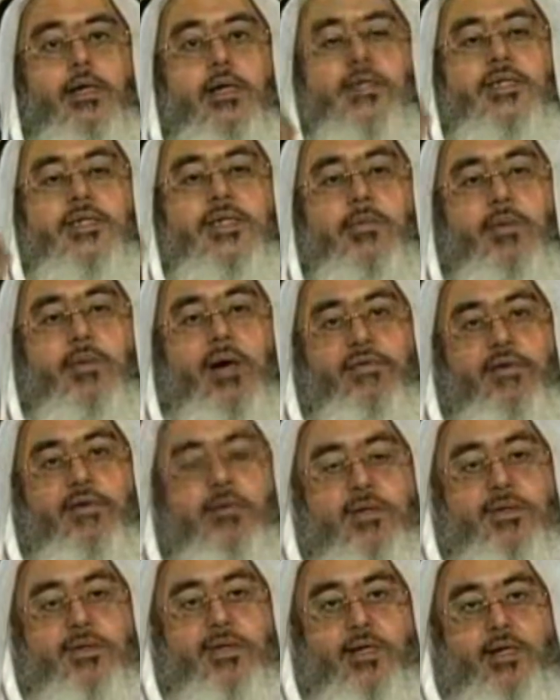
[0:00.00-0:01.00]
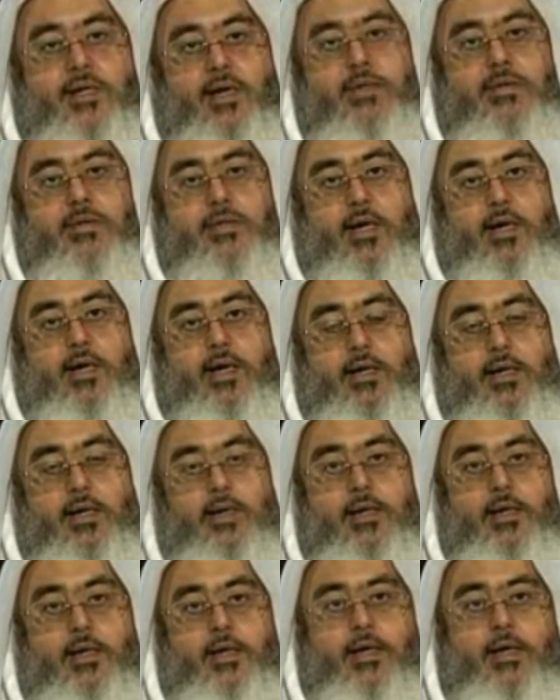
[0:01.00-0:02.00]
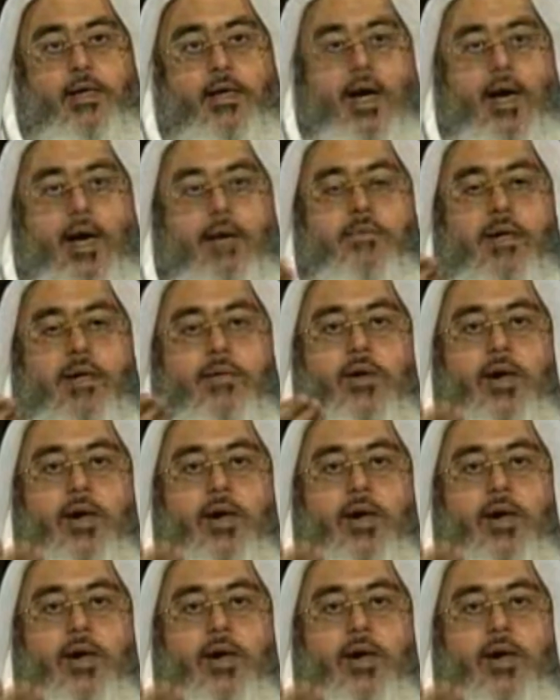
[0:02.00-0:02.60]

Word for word: السبعة في بطنك أنت أما